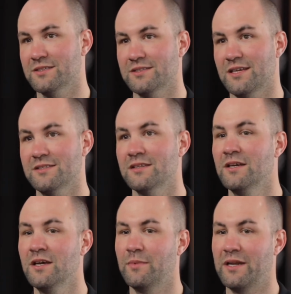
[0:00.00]
Das heißt,
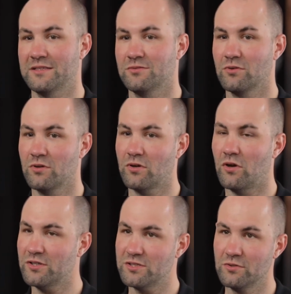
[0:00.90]
man hat so eine
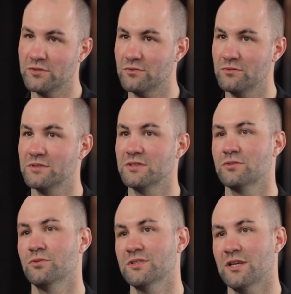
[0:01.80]
Cross-Nutzung des
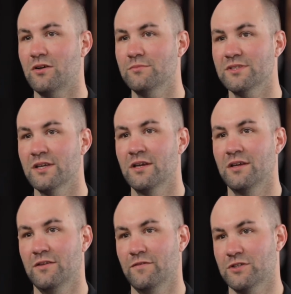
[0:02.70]
Kursraums
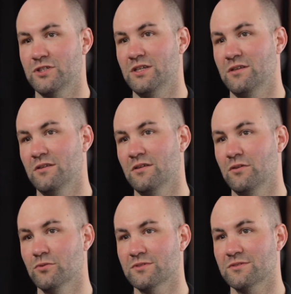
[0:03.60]
in verschiedenen verschiedene
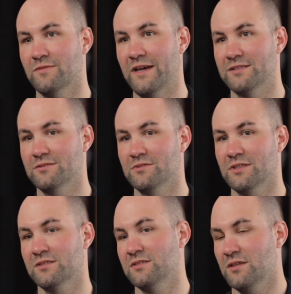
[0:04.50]
Nutzungsweisen und
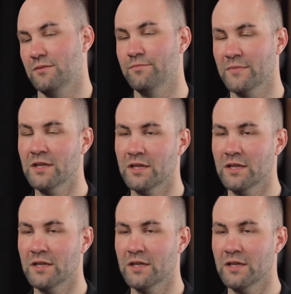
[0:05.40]
das ähm,